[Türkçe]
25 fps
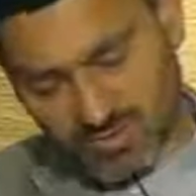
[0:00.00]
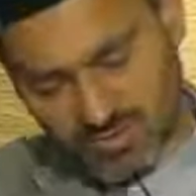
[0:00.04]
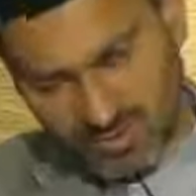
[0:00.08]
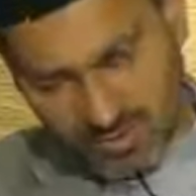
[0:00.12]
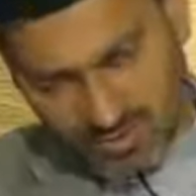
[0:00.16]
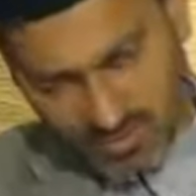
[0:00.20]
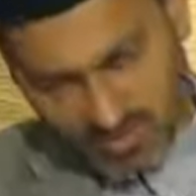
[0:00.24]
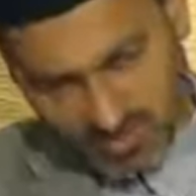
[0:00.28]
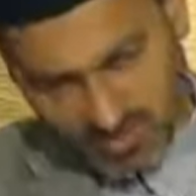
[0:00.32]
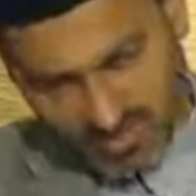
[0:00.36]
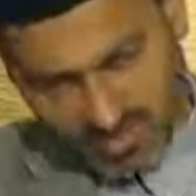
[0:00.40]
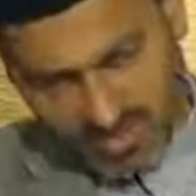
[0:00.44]

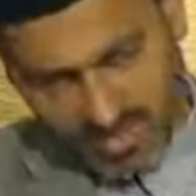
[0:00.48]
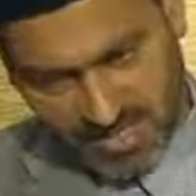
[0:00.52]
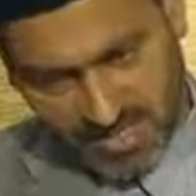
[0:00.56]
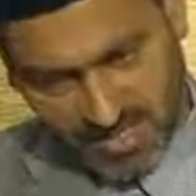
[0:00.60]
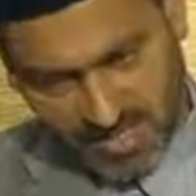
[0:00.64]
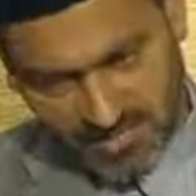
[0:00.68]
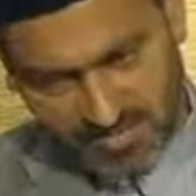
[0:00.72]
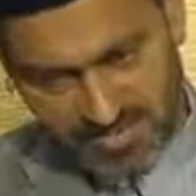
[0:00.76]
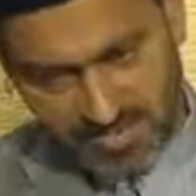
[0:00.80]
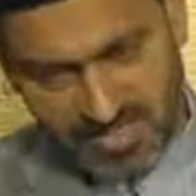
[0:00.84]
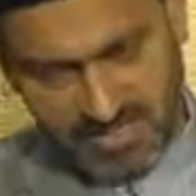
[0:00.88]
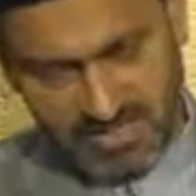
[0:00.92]

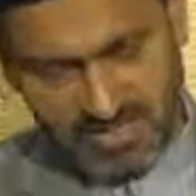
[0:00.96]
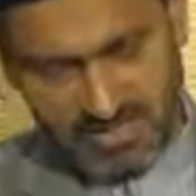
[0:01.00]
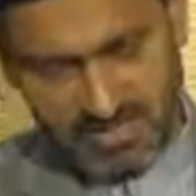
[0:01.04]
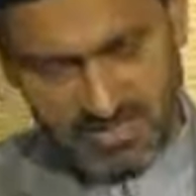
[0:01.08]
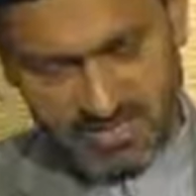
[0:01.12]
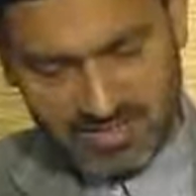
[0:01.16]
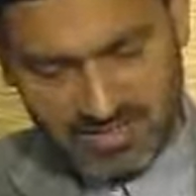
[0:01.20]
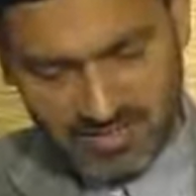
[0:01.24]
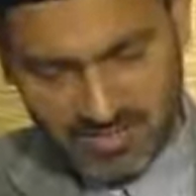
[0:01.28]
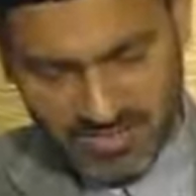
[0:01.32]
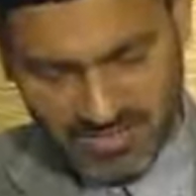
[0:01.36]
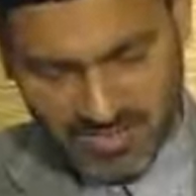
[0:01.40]
konuşmalarımız
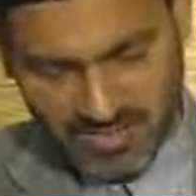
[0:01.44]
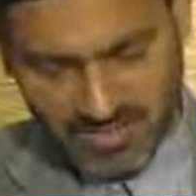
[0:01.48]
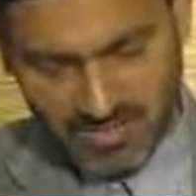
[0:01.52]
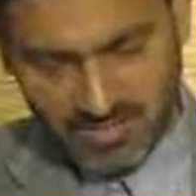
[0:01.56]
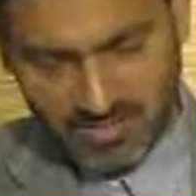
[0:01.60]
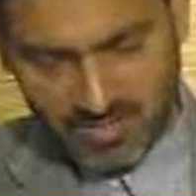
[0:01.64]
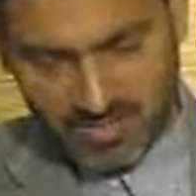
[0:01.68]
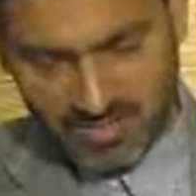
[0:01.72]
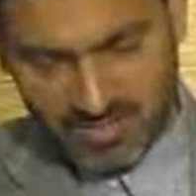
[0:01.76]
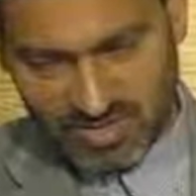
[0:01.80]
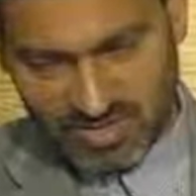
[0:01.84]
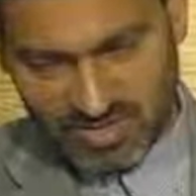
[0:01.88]
arasında
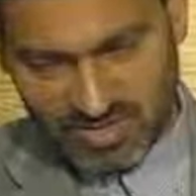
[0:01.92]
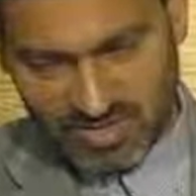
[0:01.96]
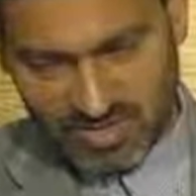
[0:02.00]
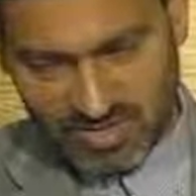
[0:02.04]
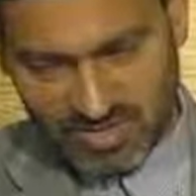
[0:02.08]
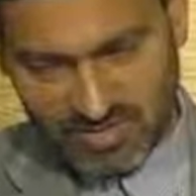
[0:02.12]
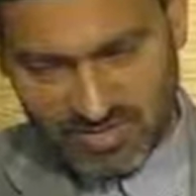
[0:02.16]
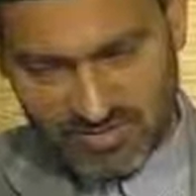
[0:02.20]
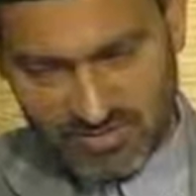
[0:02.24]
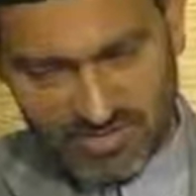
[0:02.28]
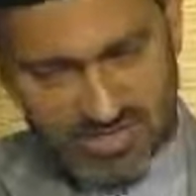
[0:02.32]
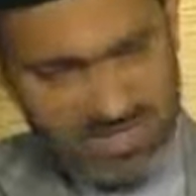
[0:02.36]
geçen
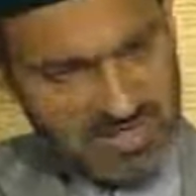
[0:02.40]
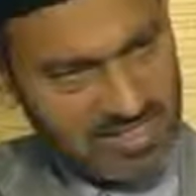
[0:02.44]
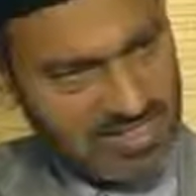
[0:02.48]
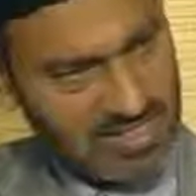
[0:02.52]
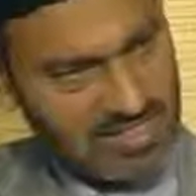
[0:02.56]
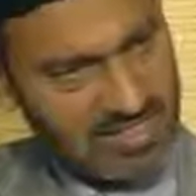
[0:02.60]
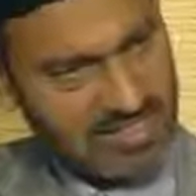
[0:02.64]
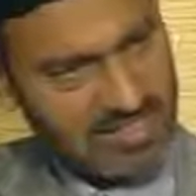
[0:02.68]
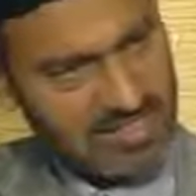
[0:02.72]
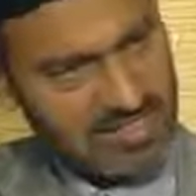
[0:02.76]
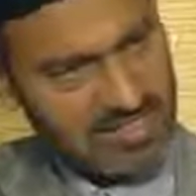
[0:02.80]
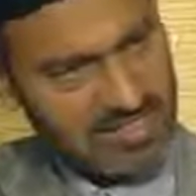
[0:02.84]
konulardan bir
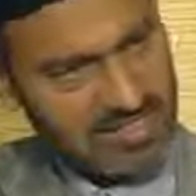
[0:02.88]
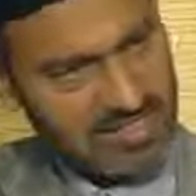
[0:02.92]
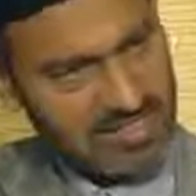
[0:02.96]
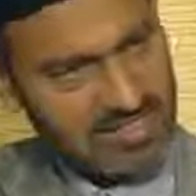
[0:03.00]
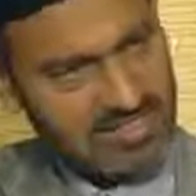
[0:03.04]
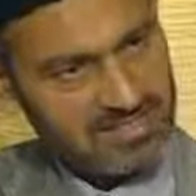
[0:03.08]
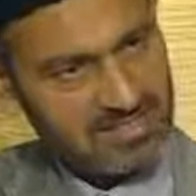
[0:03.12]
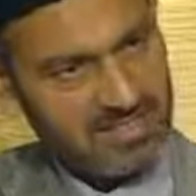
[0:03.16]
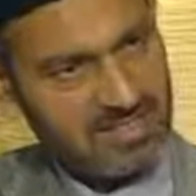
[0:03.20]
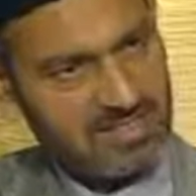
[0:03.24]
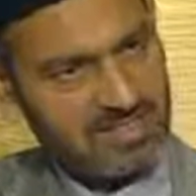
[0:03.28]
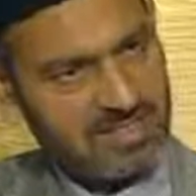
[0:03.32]
tanesi de
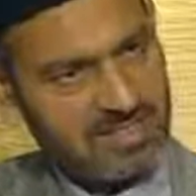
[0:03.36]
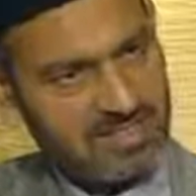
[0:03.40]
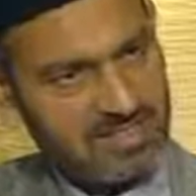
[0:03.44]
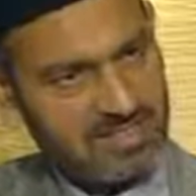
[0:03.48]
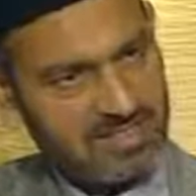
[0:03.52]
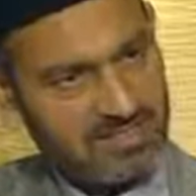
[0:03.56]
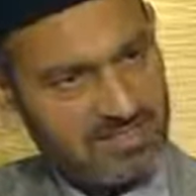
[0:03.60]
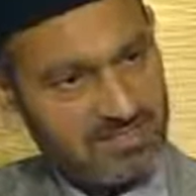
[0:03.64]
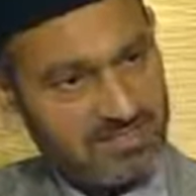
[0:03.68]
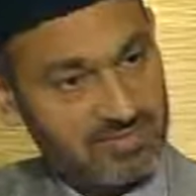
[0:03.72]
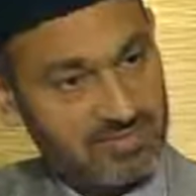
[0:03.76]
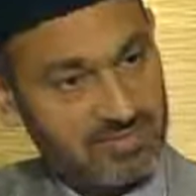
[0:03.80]
İsa
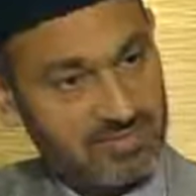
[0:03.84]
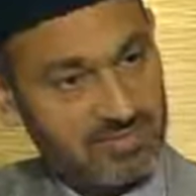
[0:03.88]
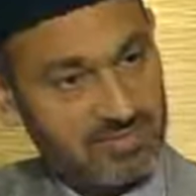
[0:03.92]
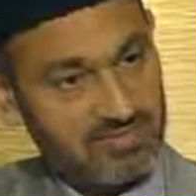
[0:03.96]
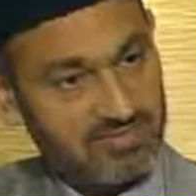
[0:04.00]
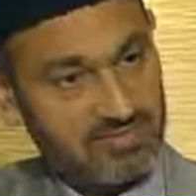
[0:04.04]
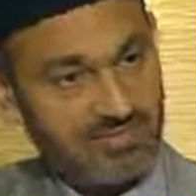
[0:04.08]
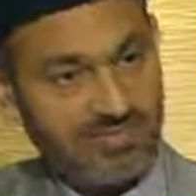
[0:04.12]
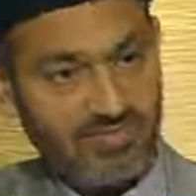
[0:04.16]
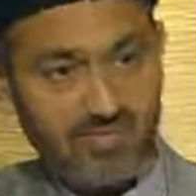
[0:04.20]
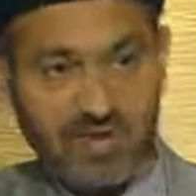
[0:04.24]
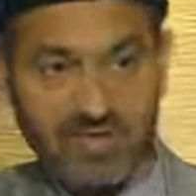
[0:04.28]
Aleyhisselatü
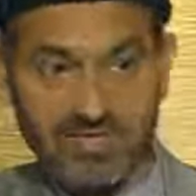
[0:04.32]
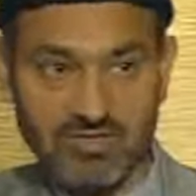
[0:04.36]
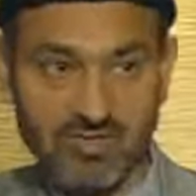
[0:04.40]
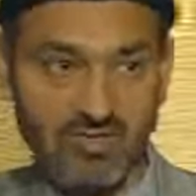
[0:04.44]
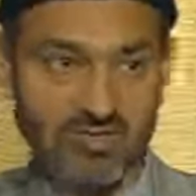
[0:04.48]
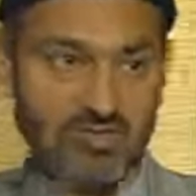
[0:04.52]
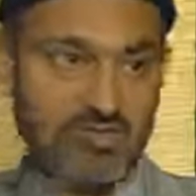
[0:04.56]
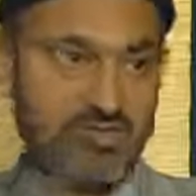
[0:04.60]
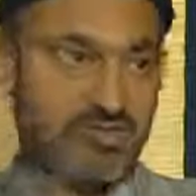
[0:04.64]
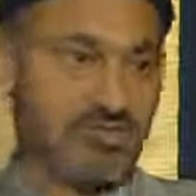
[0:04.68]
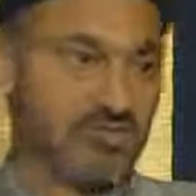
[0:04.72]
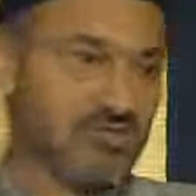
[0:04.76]
Vesselam'ın
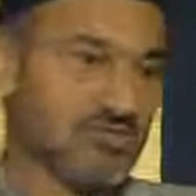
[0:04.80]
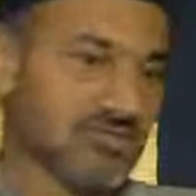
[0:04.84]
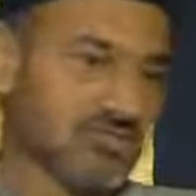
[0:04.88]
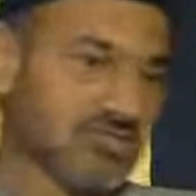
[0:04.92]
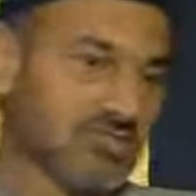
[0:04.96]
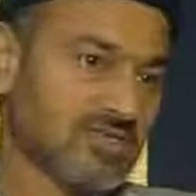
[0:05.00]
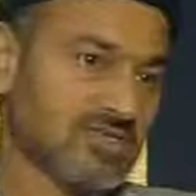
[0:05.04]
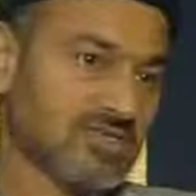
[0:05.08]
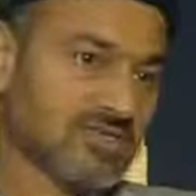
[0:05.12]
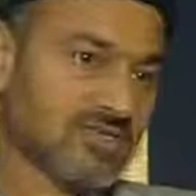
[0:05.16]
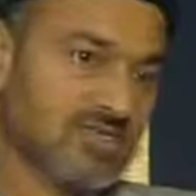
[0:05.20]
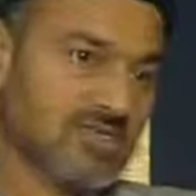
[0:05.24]
vefat oldu.
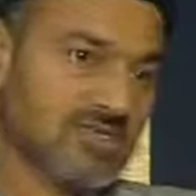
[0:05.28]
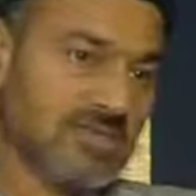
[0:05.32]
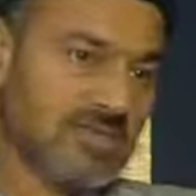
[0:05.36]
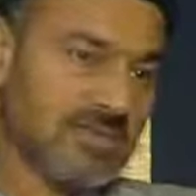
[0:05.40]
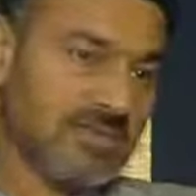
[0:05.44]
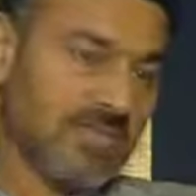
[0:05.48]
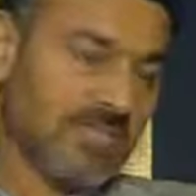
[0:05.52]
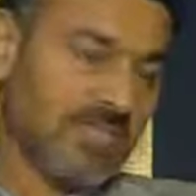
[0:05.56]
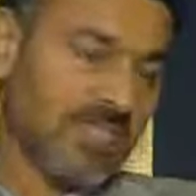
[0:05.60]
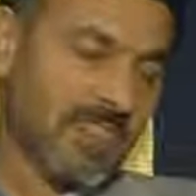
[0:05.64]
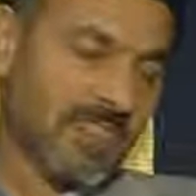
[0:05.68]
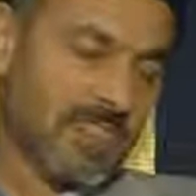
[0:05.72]
Evet.